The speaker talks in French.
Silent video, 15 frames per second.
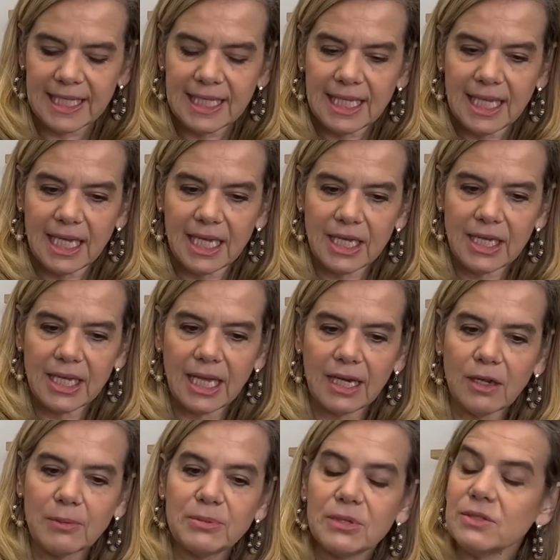Euh, alors,
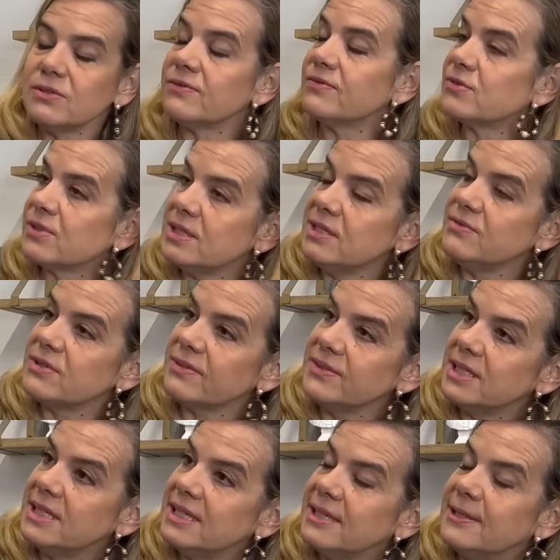pourquoi nous avons choisi de vous inviter